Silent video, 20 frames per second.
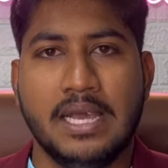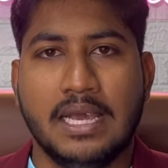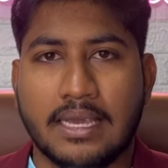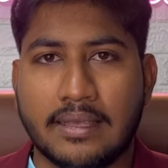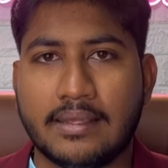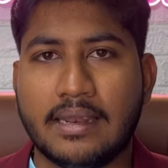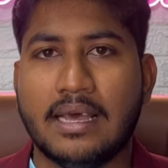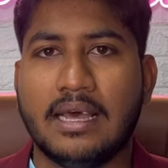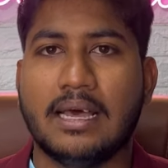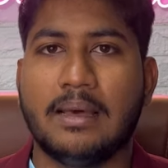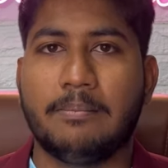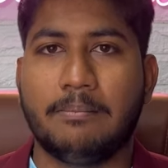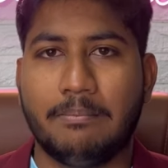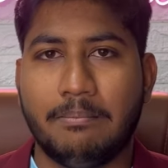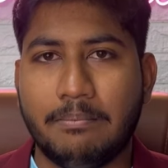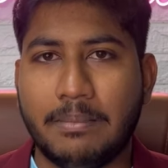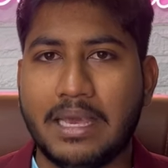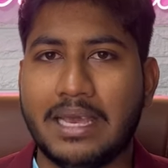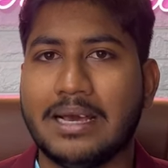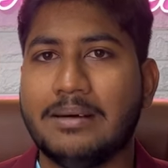இதில்
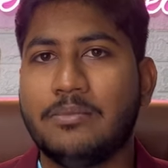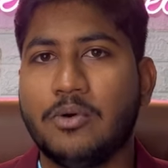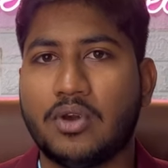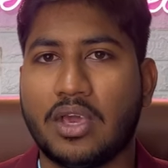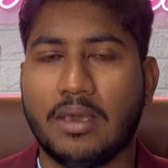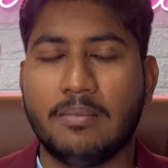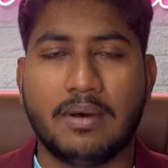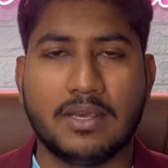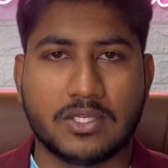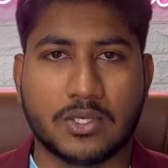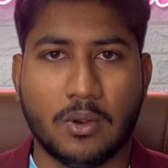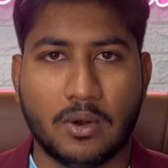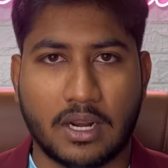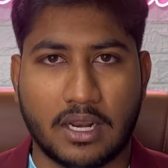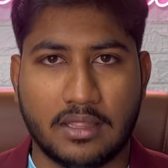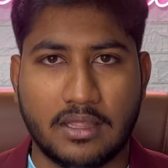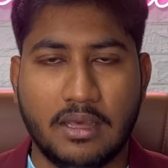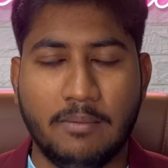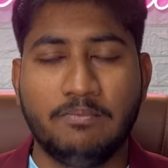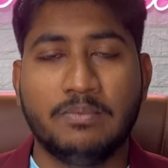மிக முக்கியமாக
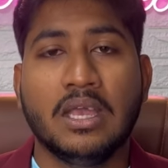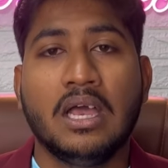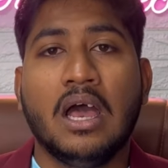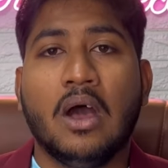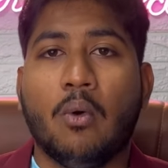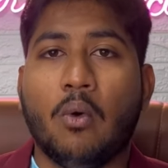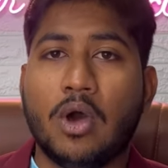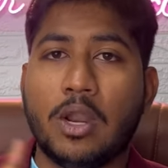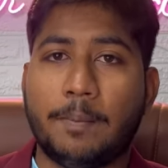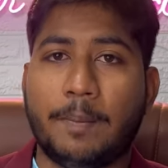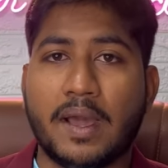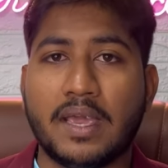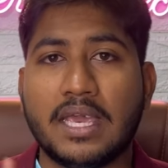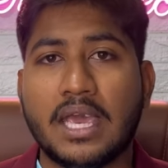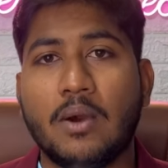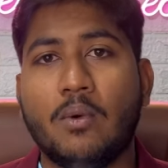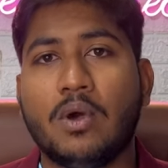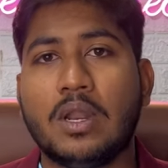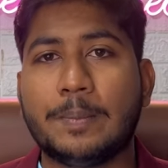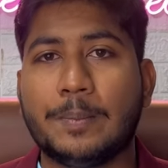சொல்கிறது ஒரு
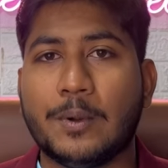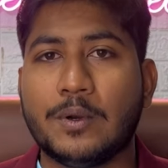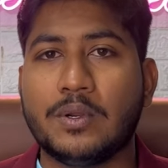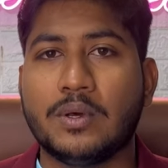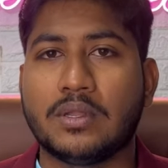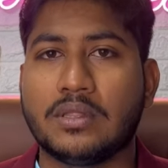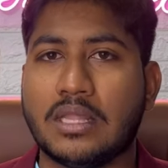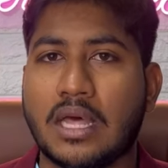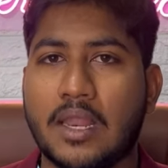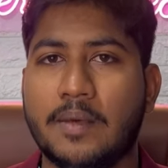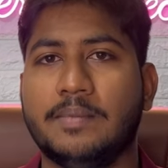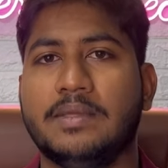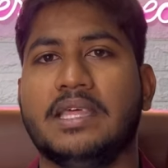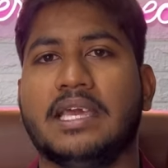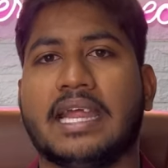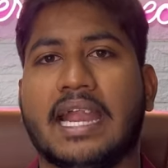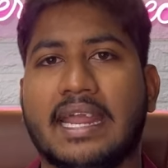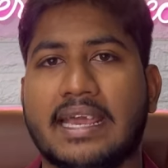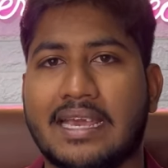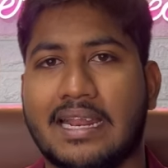பையன் ஒரு பொண்ணு இருந்தாலும் இது
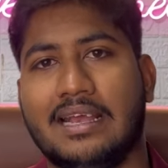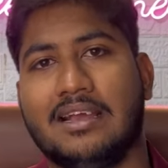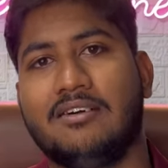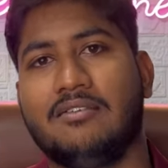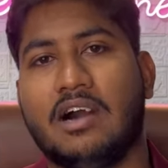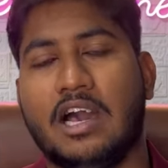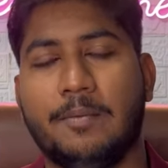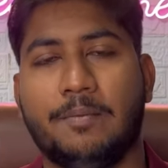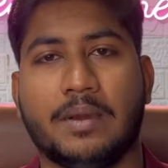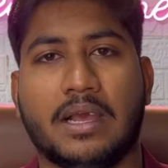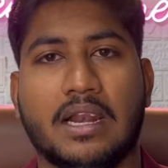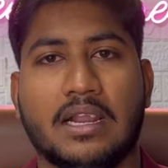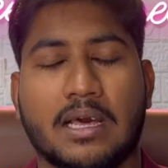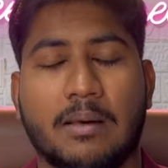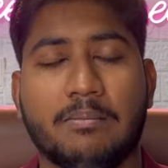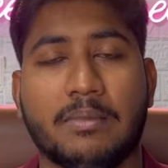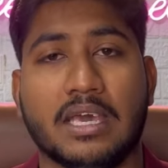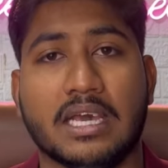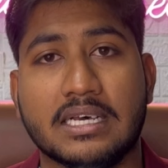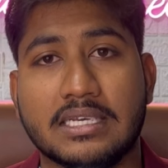கிடைக்கிறக்கு வாய்ப்புகள்
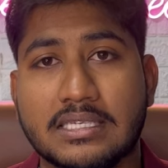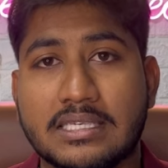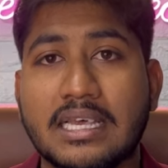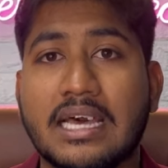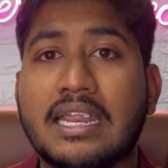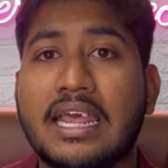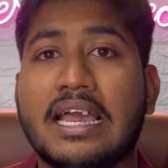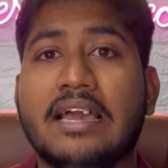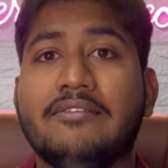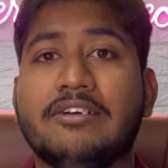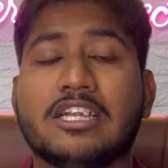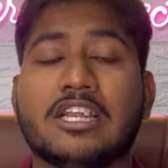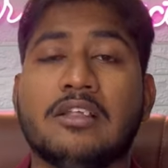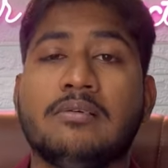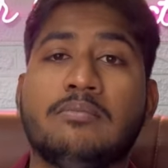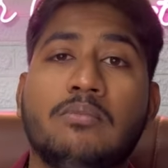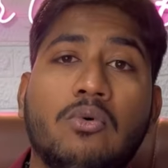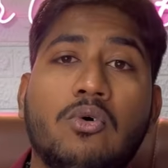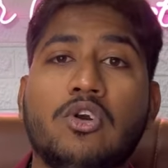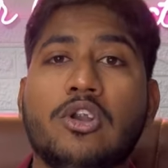கம்மி சார் எங்கள் வீட்டில்
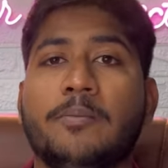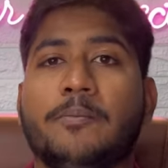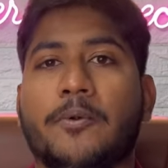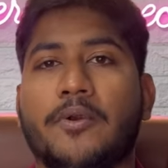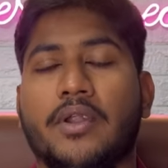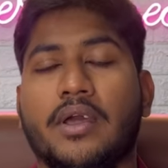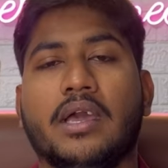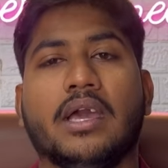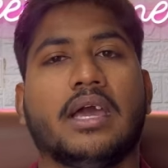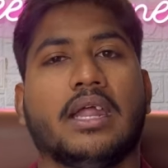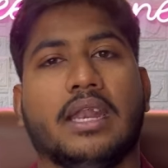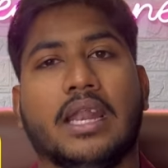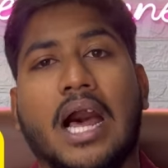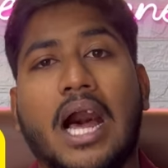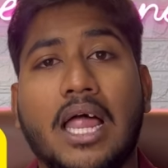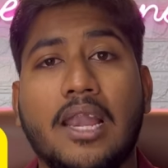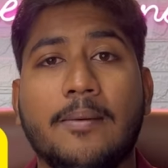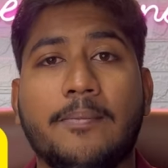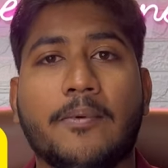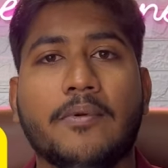மூணு பொண்ணுங்க
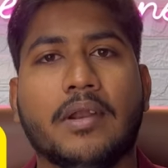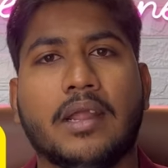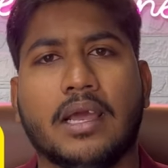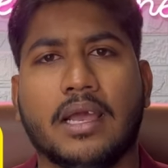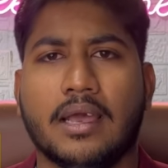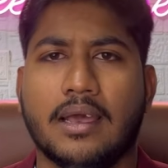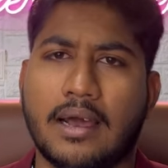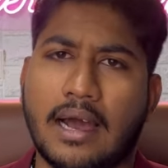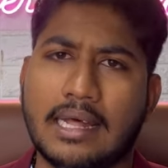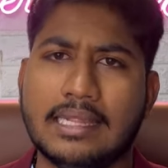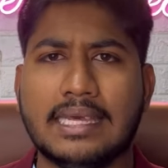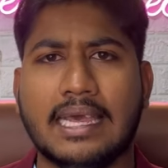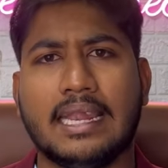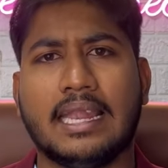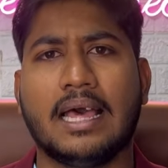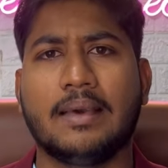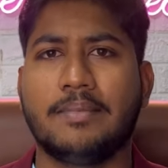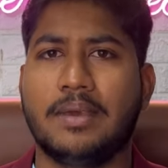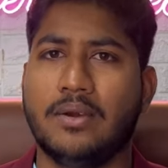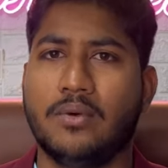நாலு பொண்ணுங்க அது
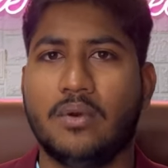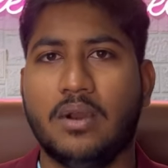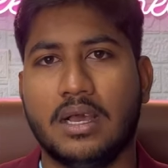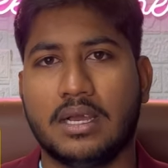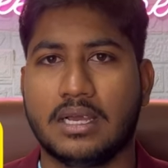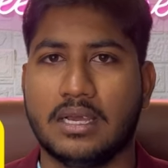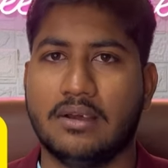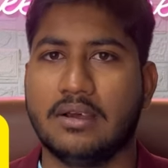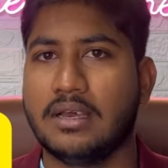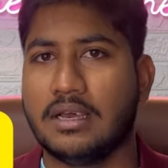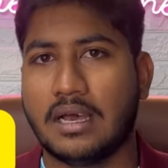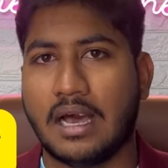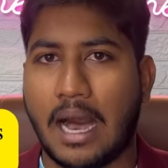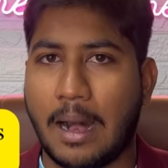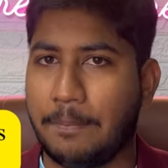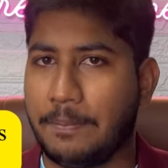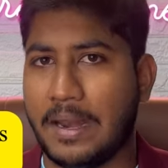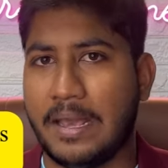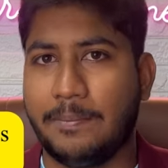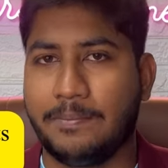எல்லாமே உங்களுக்கு
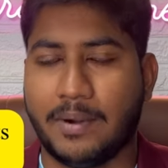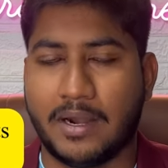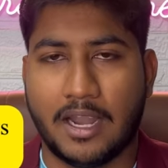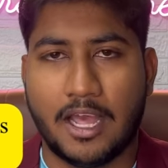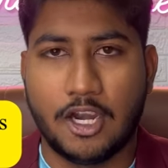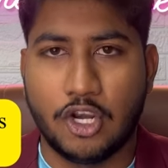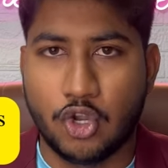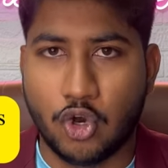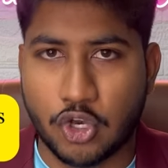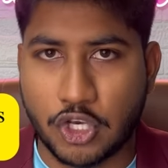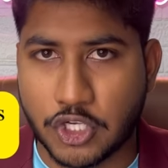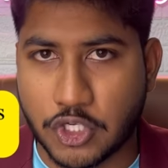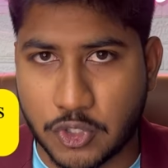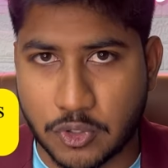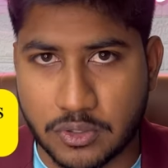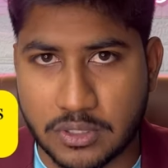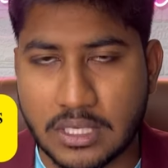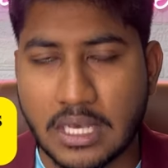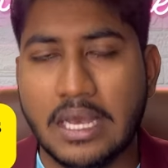அப்ளை பண்ணலாம் நோ இஷ்யூஸ்